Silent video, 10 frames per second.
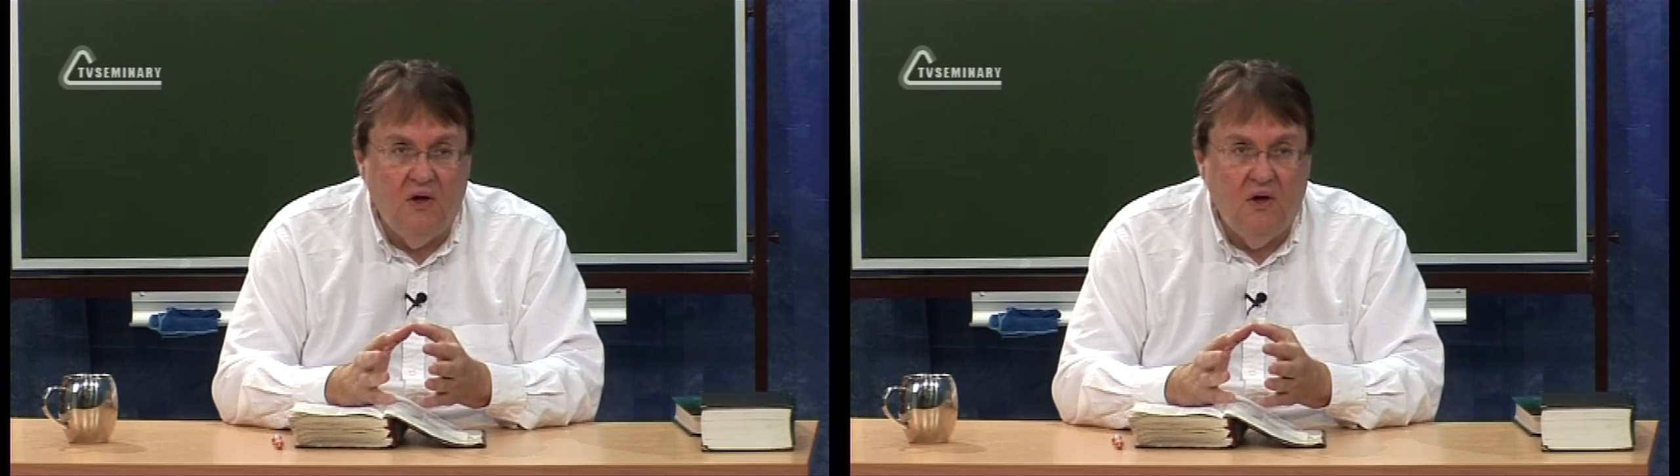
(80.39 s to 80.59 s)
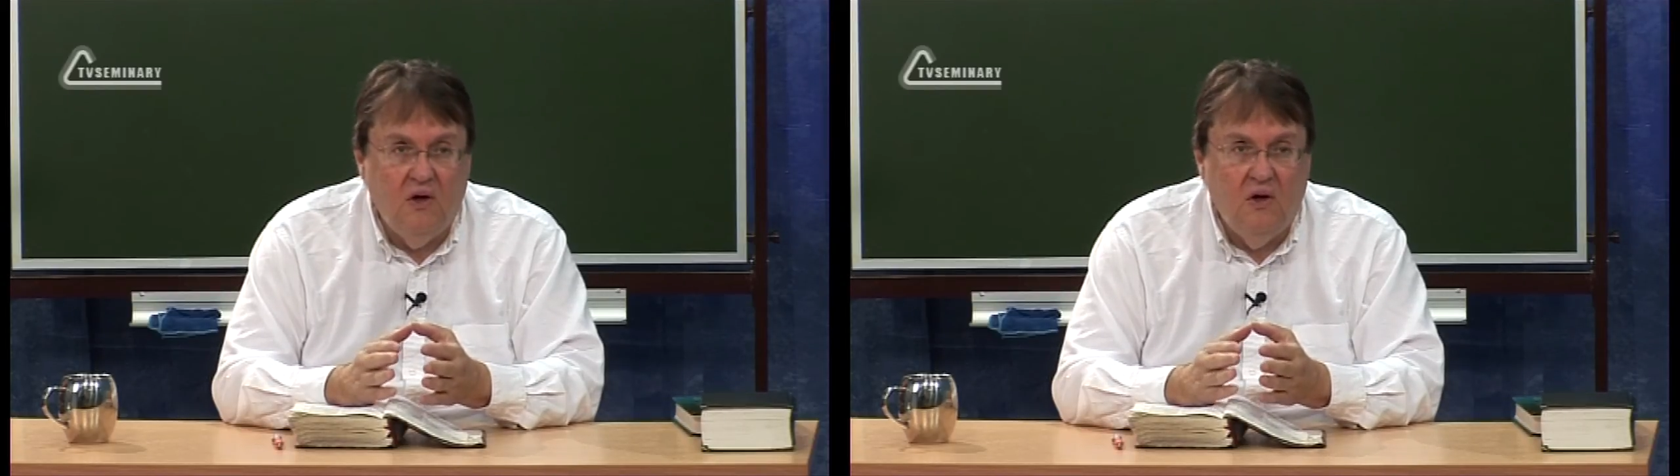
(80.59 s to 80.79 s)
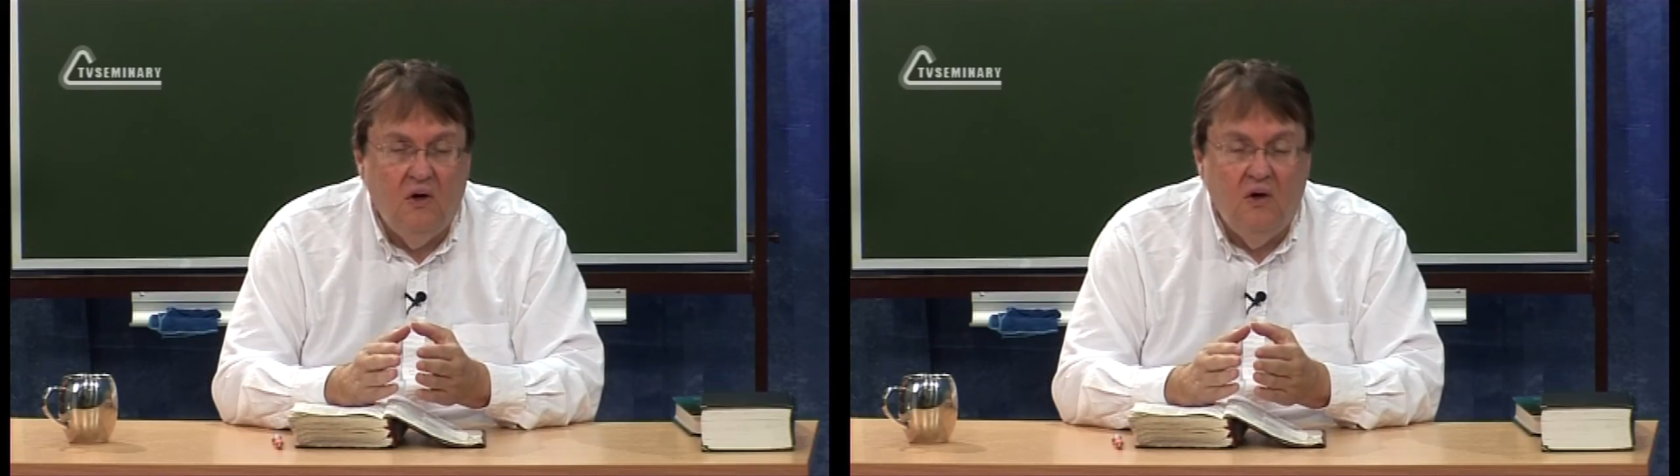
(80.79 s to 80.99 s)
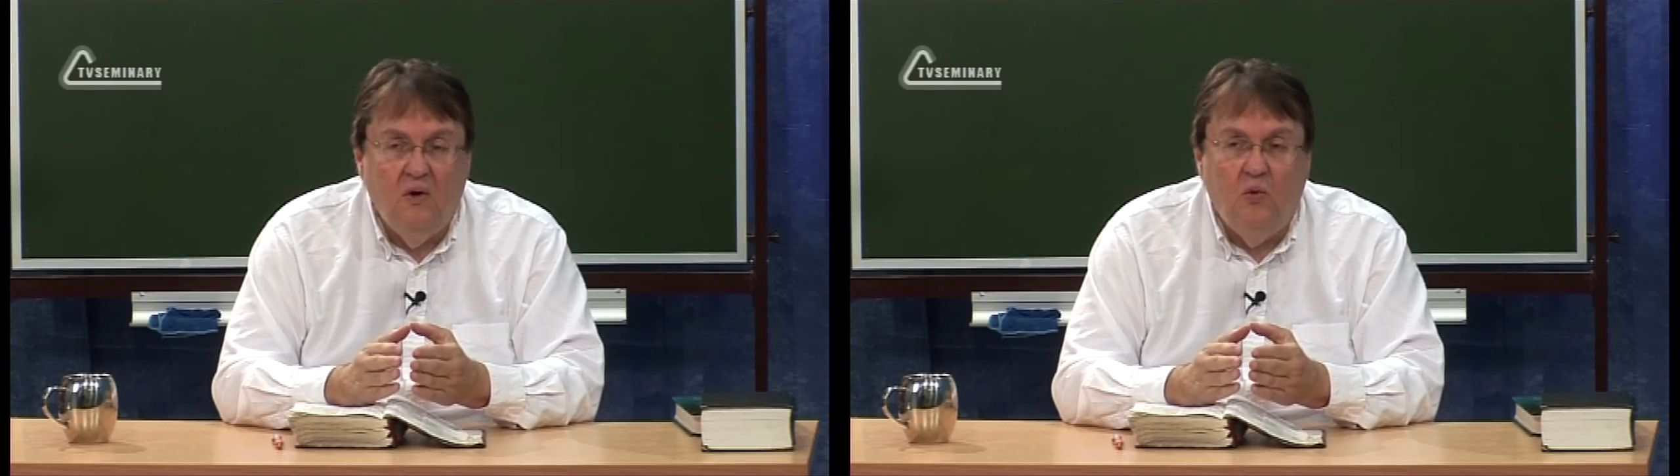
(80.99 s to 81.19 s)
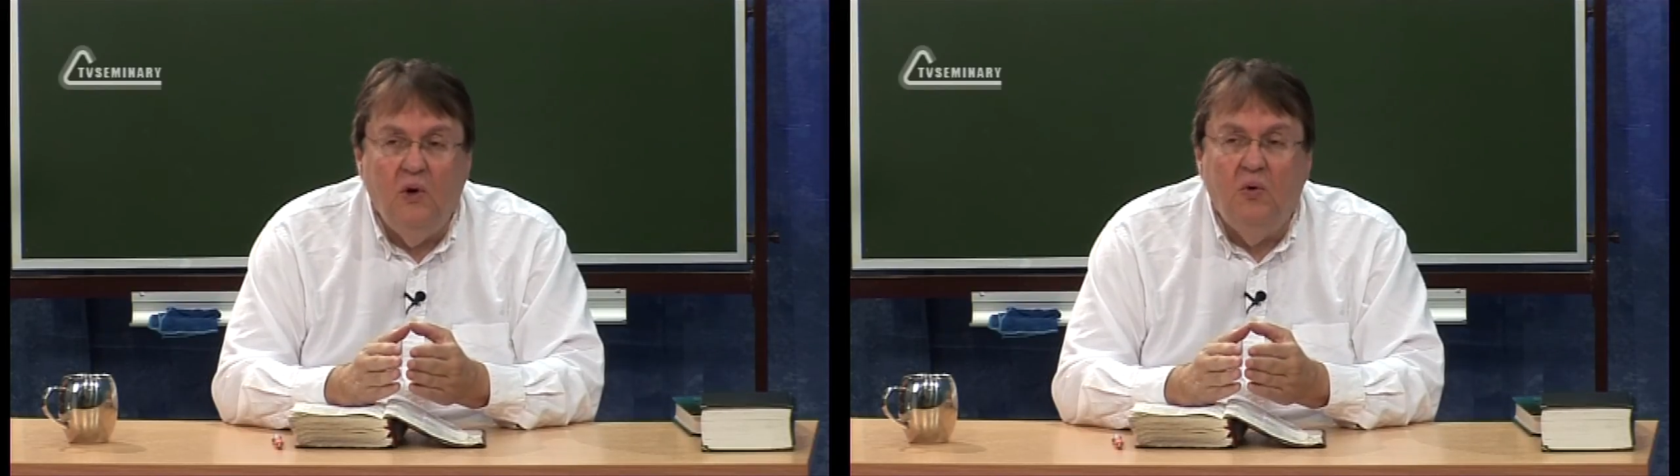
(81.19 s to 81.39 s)
как
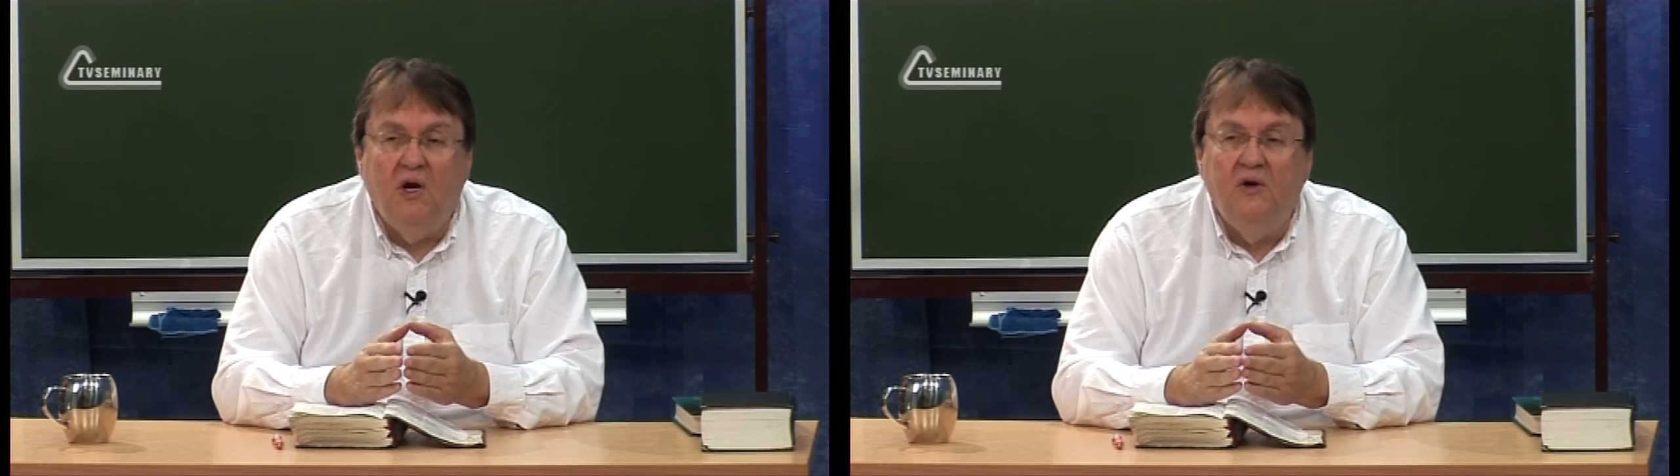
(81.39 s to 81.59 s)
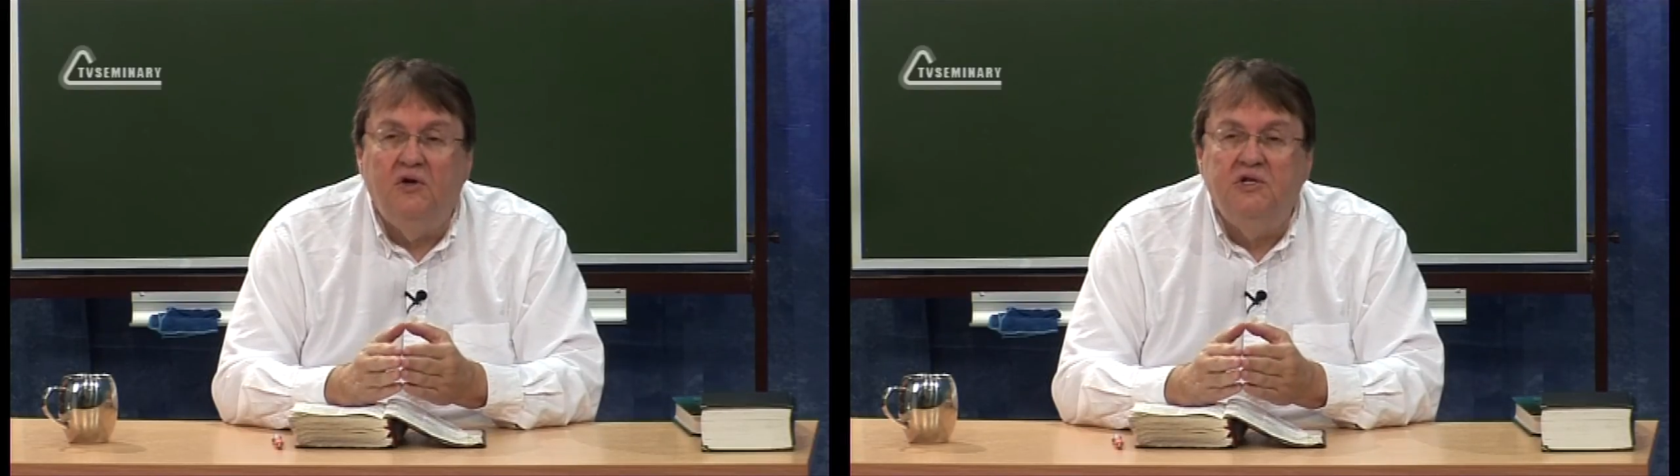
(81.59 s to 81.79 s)
Бог свят,